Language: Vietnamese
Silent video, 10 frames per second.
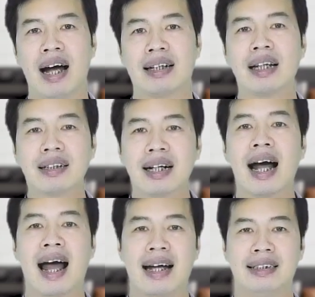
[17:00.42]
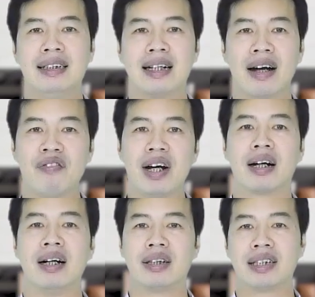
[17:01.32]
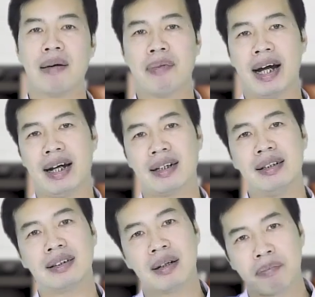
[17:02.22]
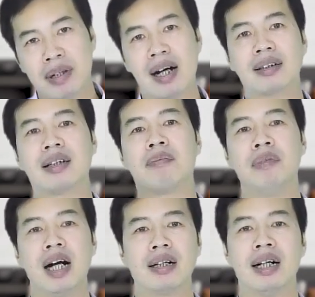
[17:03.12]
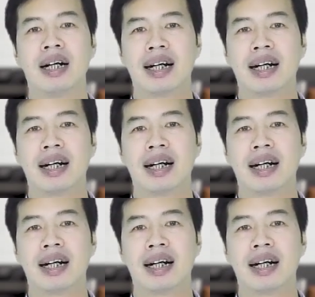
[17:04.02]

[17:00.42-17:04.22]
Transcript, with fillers: và tất cả những cái việc cha mẹ cứ từng bước từng bước